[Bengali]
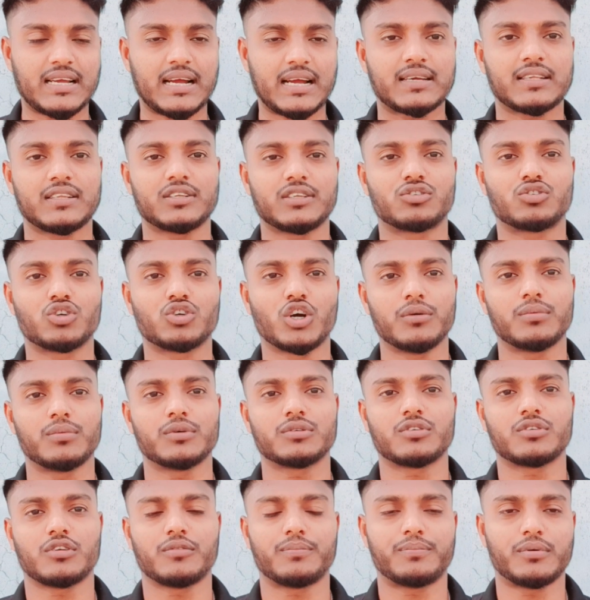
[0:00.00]
চাকরির ছয়
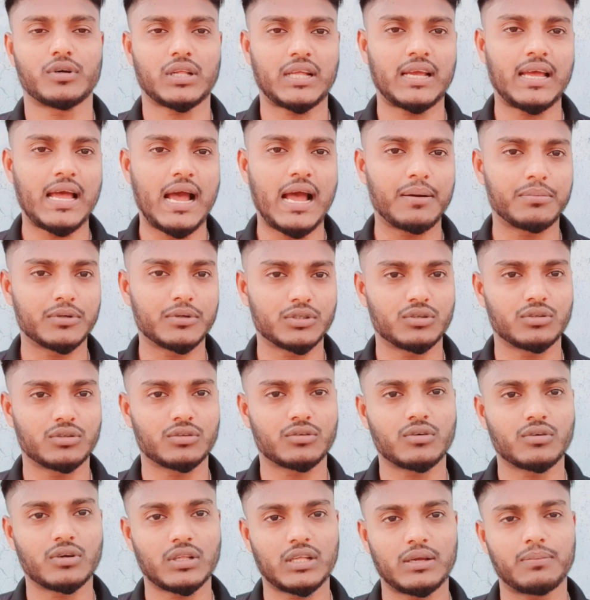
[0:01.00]
বছর পরে আবেদন
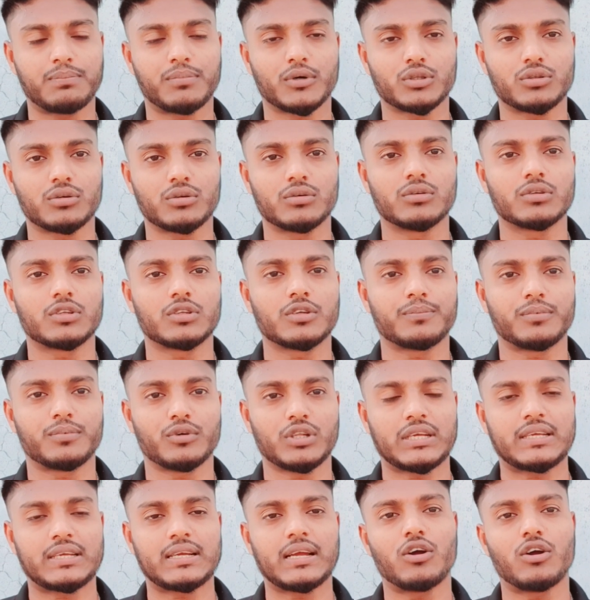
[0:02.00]
করে পদোন্নতি
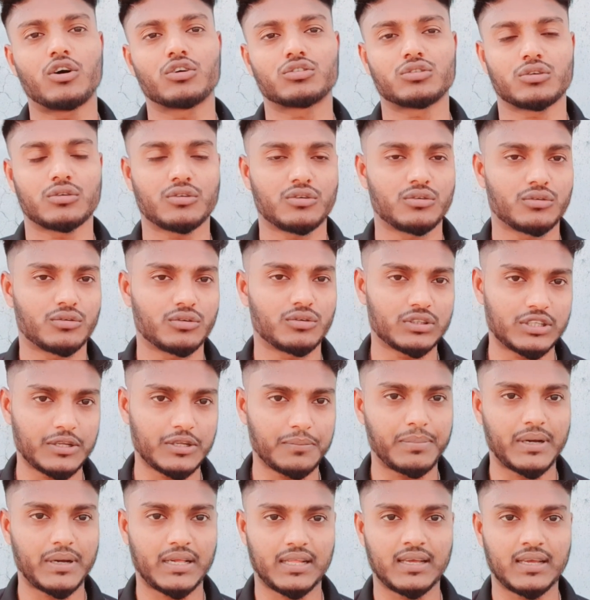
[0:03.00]
পরীক্ষায় অংশগ্রহণ করতে
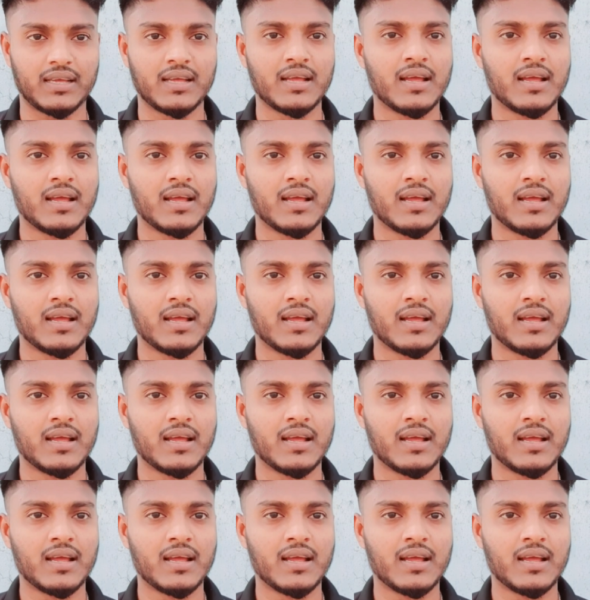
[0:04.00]
পারে